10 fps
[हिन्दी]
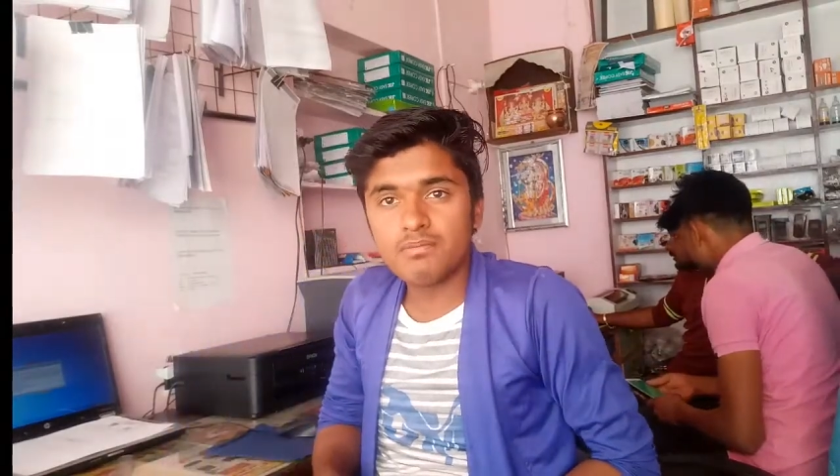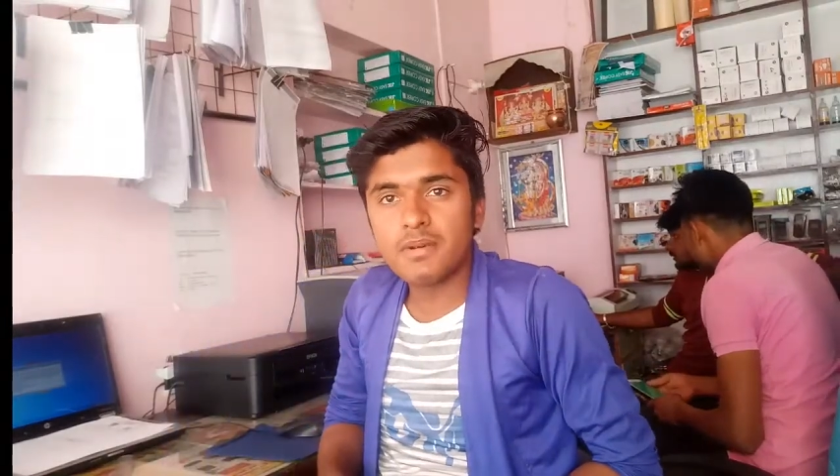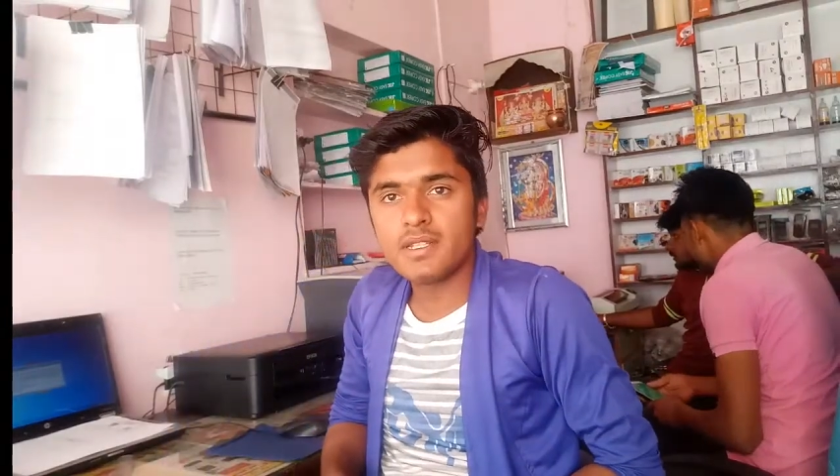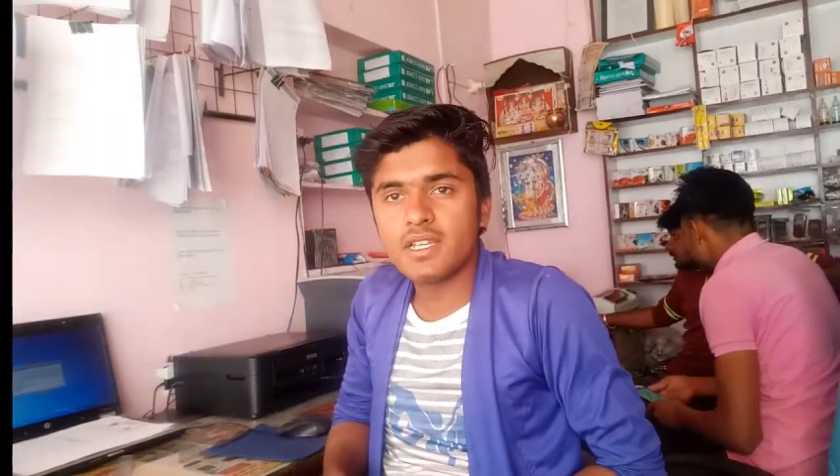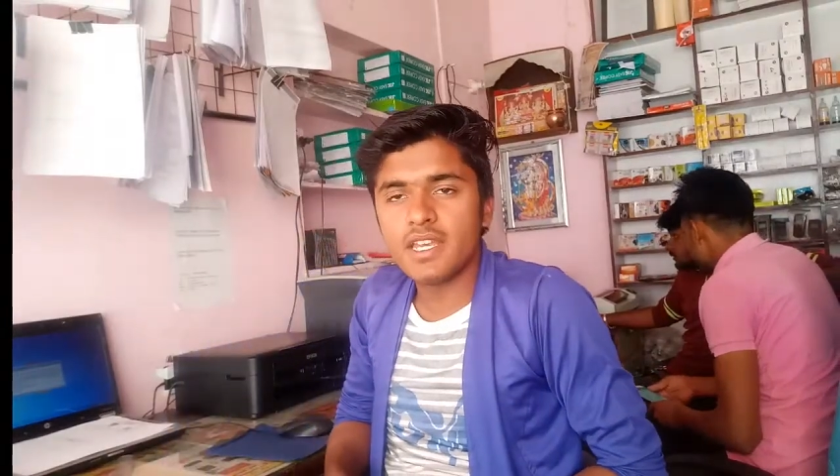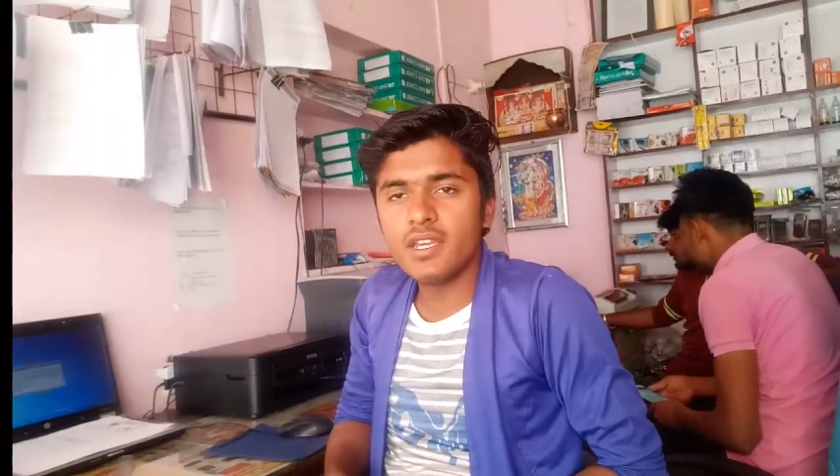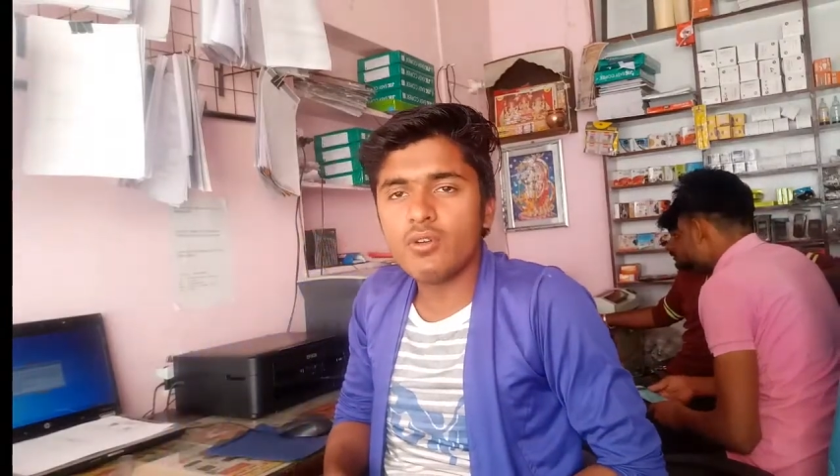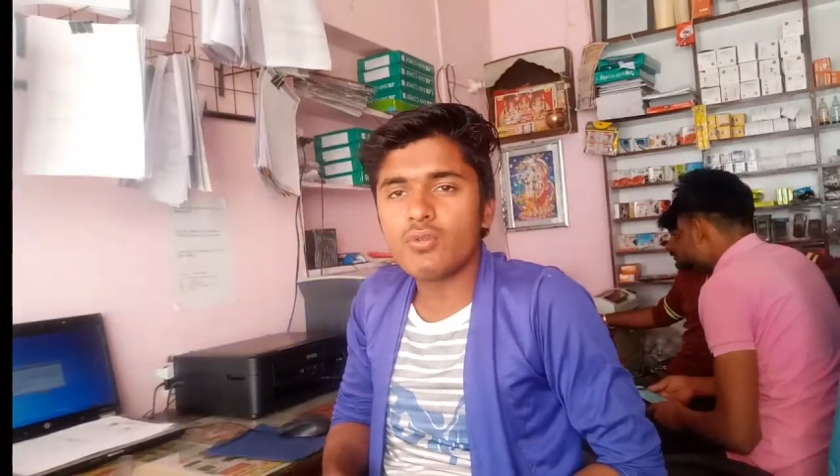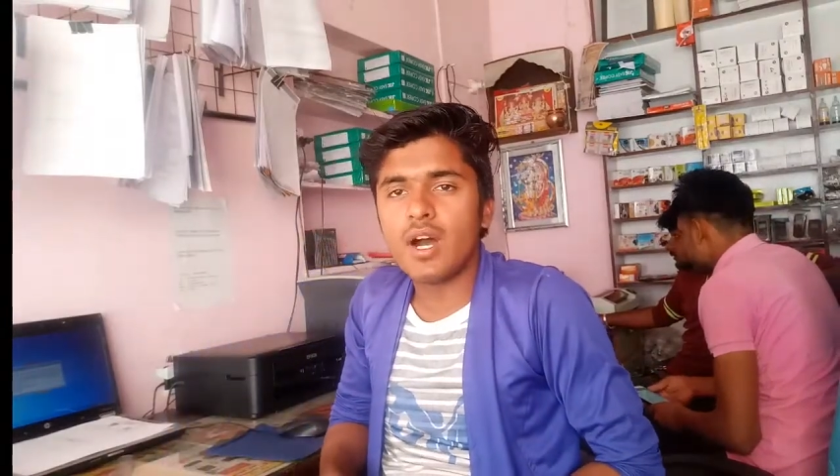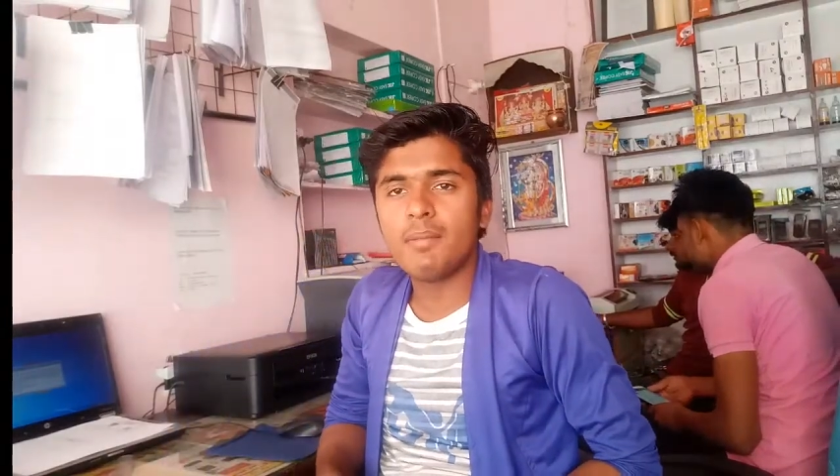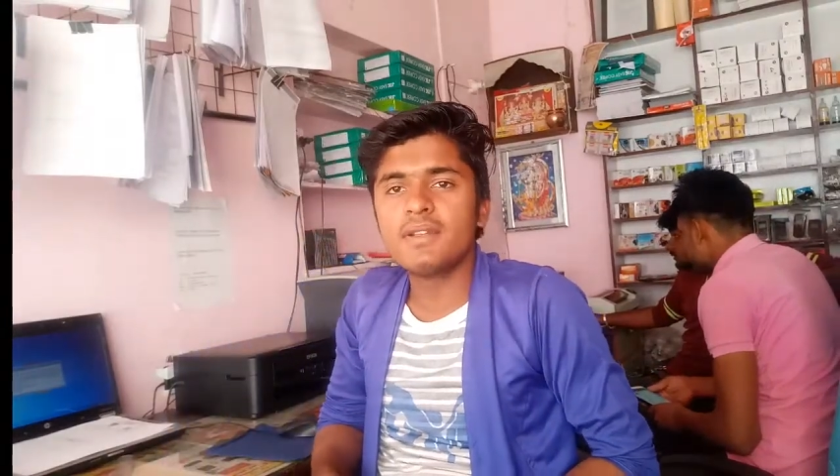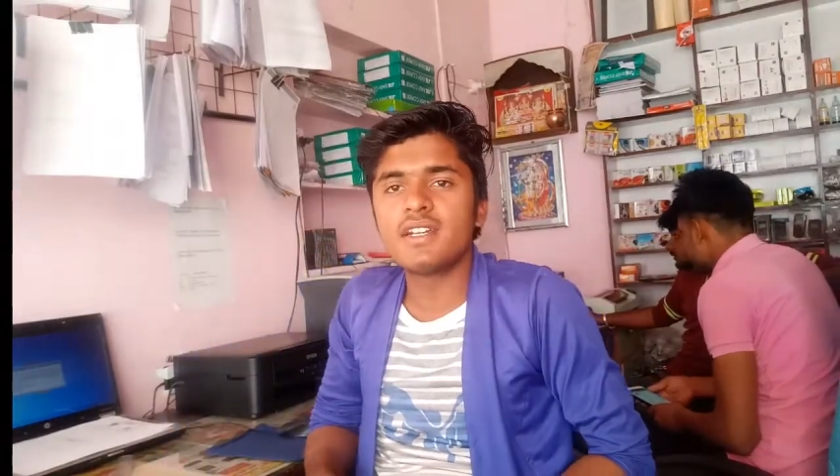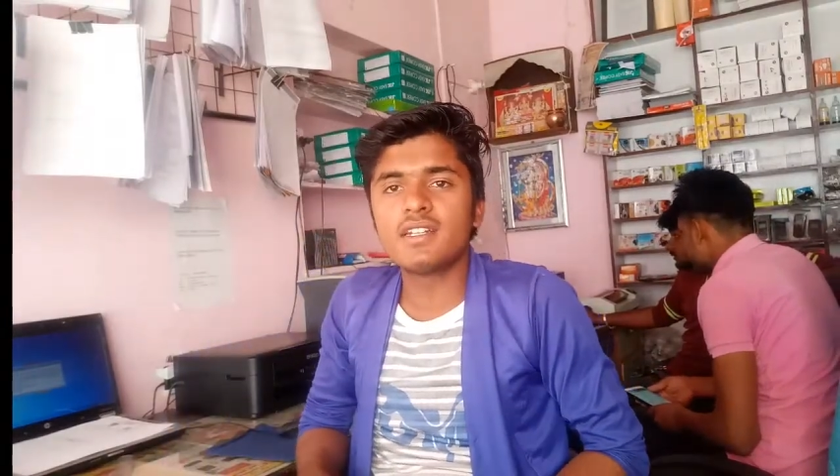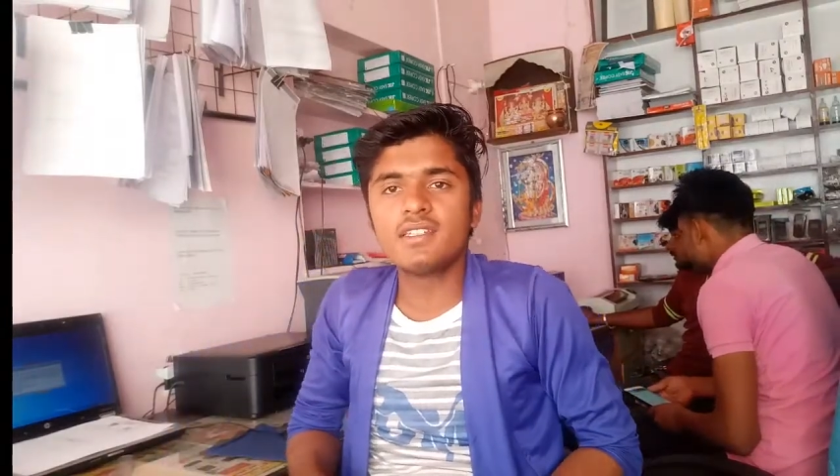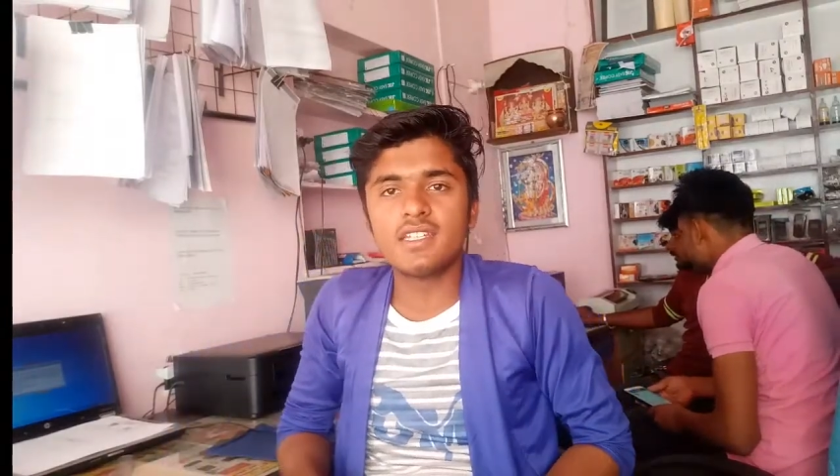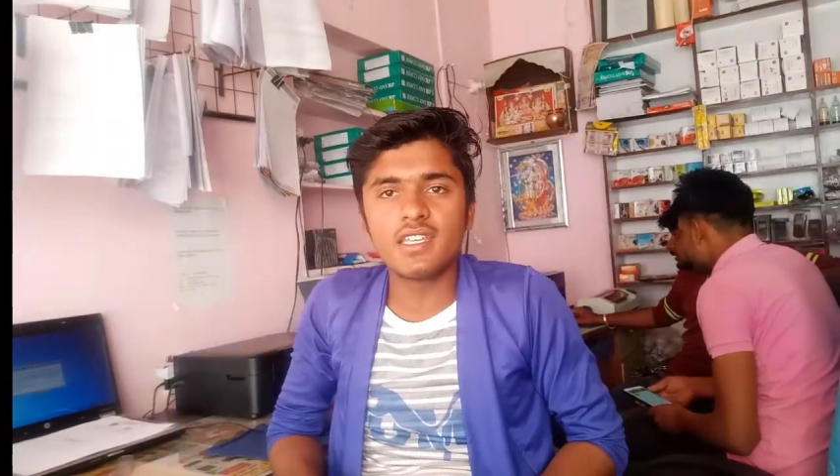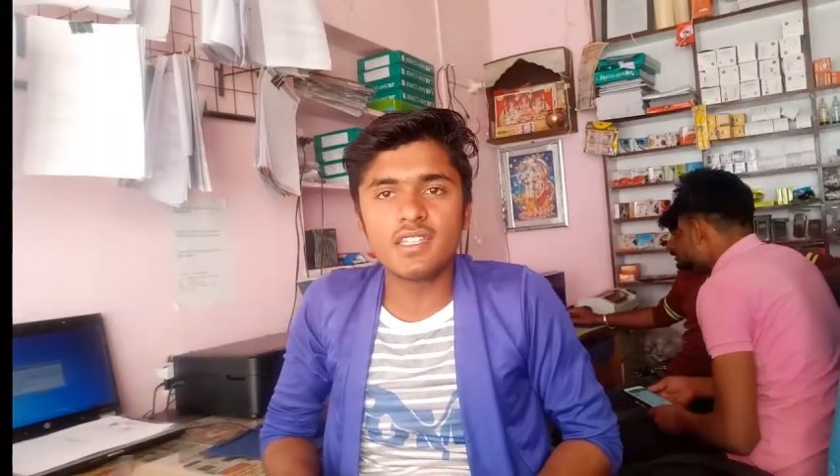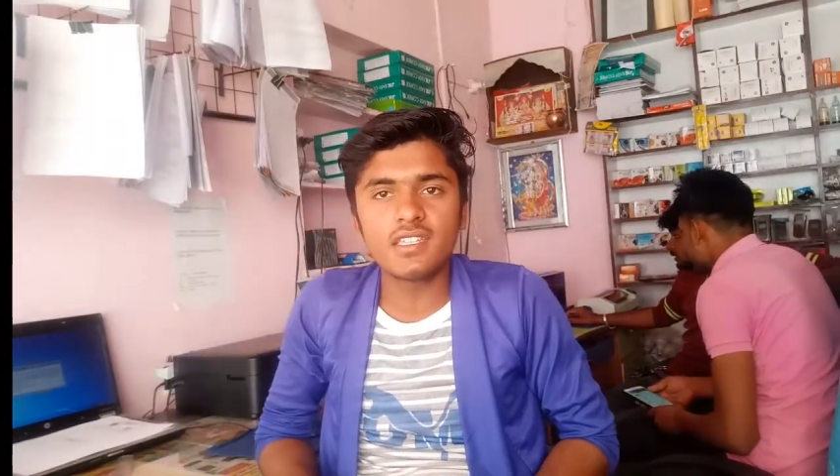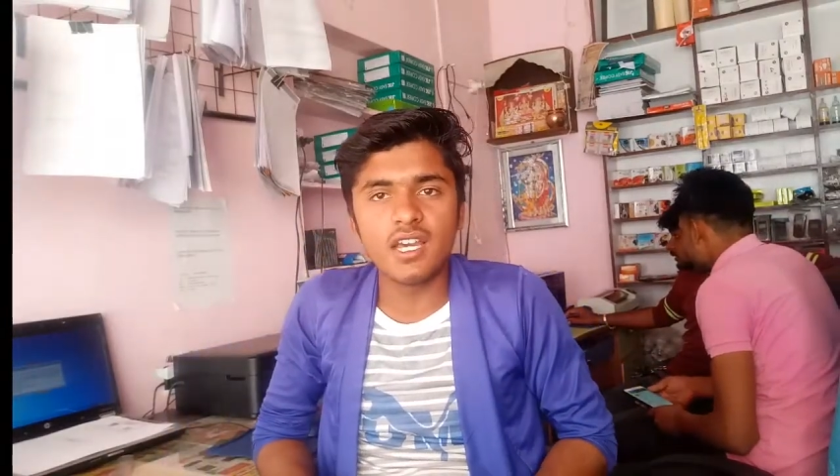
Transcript: पर जाए और वहां पर जाकर देखे कि